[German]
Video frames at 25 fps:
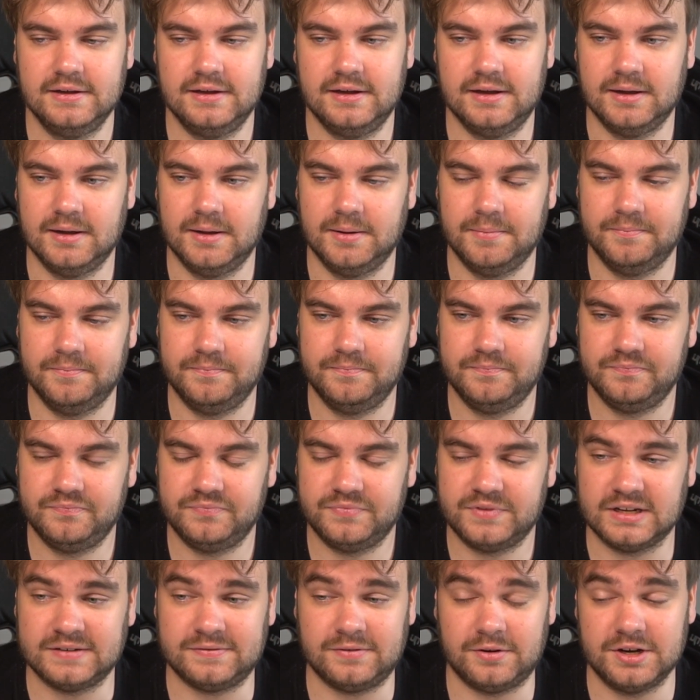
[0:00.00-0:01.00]
Ähm,
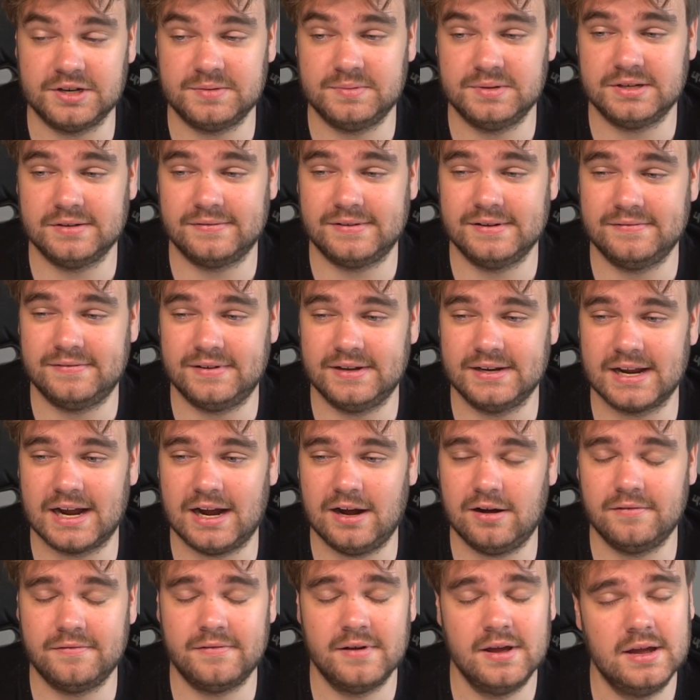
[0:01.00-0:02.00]
da freue ich mich auf jeden Fall
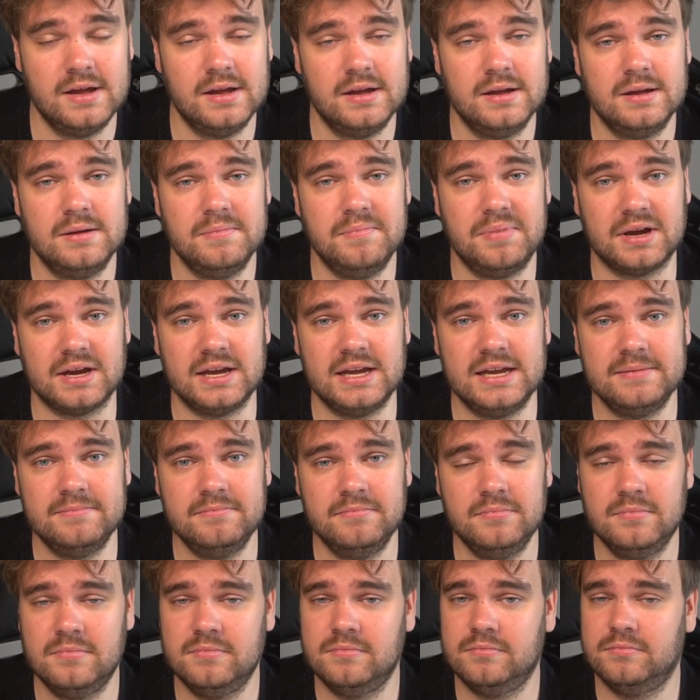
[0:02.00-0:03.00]
drauf.
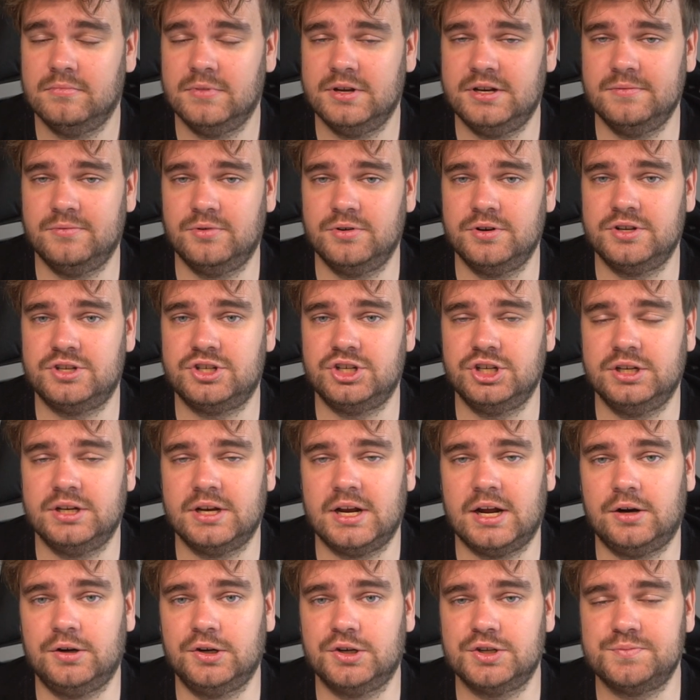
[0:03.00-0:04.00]
Bremen mit einem Unentschieden in
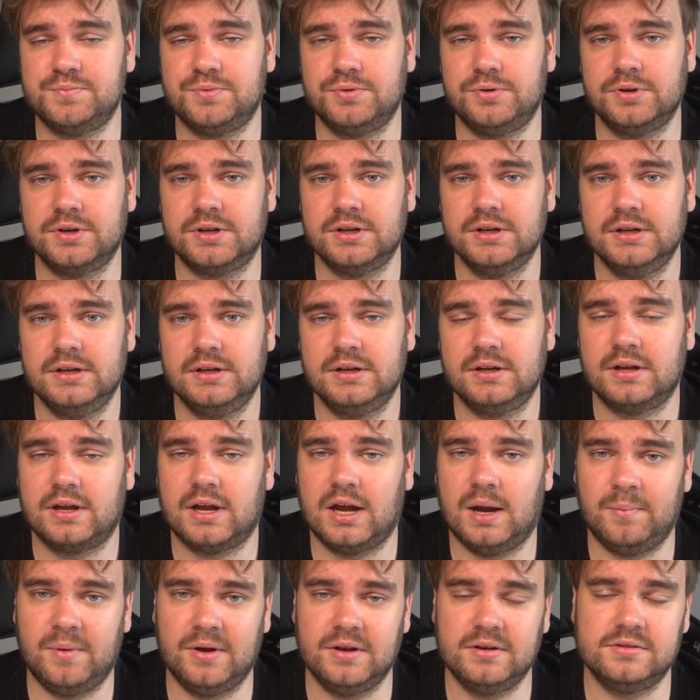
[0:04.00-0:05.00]
Augsburg
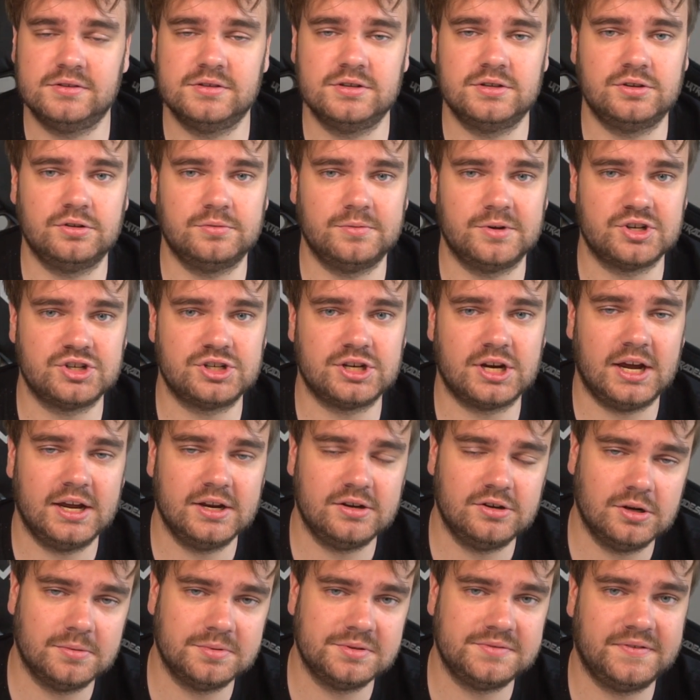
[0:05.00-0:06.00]
kann man sich drüber
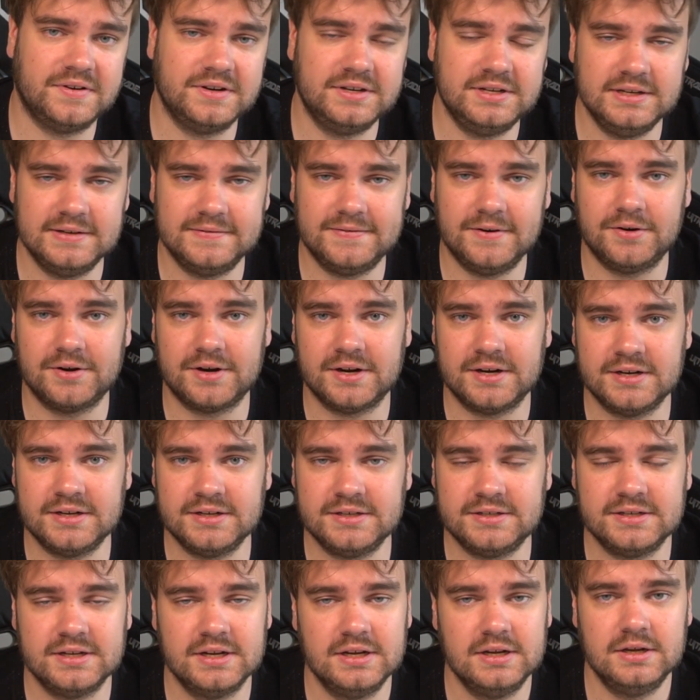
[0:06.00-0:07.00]
streiten, ob es verdient war oder
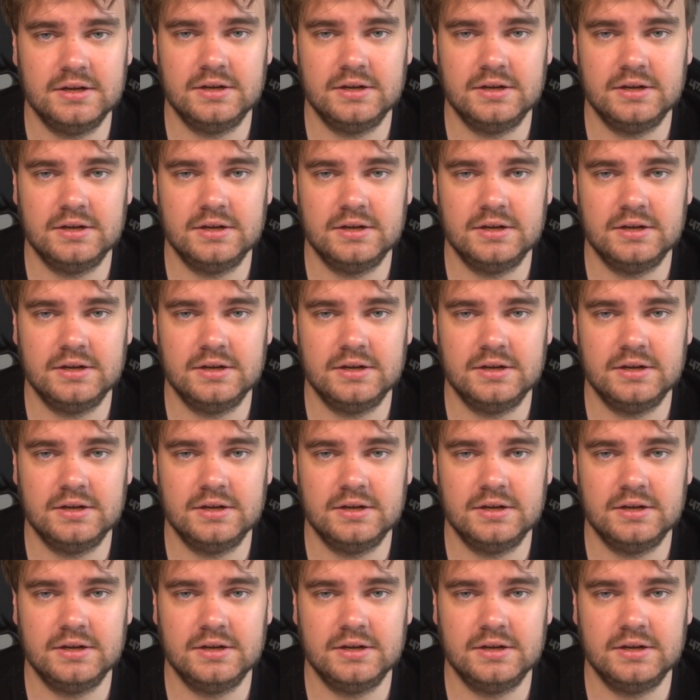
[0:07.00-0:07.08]
nicht.